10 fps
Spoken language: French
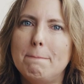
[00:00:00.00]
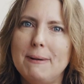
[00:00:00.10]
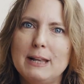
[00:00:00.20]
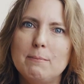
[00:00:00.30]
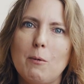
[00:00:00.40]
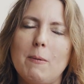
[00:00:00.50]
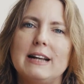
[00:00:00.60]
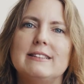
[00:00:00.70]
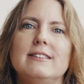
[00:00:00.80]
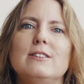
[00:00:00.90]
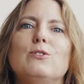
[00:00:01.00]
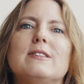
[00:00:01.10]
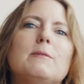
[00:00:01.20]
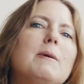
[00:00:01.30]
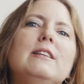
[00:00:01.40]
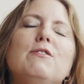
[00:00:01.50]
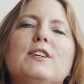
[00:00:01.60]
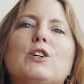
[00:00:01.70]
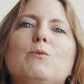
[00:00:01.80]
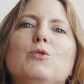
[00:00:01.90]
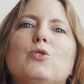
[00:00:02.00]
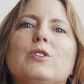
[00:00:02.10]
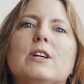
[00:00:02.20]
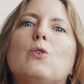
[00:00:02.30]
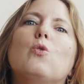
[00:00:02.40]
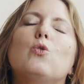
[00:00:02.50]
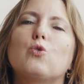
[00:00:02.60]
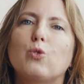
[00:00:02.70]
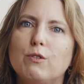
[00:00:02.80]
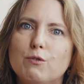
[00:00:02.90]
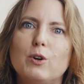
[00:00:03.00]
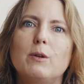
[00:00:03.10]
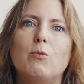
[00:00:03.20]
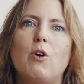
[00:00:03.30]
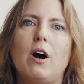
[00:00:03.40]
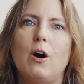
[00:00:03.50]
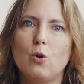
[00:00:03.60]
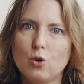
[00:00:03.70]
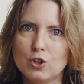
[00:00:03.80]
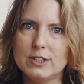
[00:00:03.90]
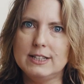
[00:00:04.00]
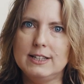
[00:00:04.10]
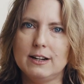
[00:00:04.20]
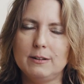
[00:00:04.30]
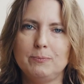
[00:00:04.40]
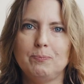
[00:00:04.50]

pleinement partie de cette magnifique communauté qu'on construit, vous et moi, au quotidien,